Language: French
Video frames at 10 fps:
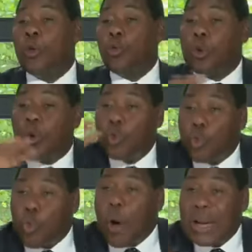nous devons nous
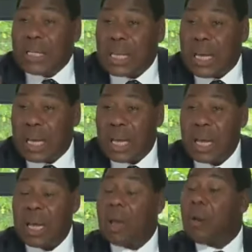coaliser
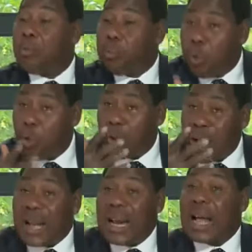pour
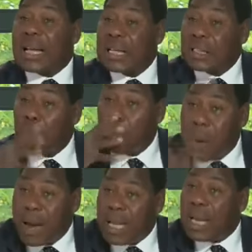régler la question du
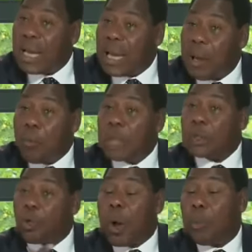Mali. Et moi,
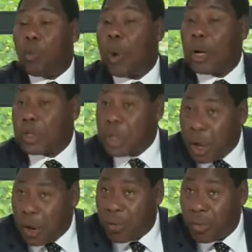je crois beaucoup en
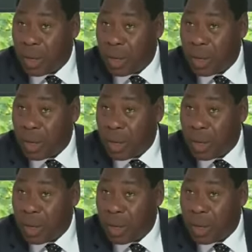Dieu.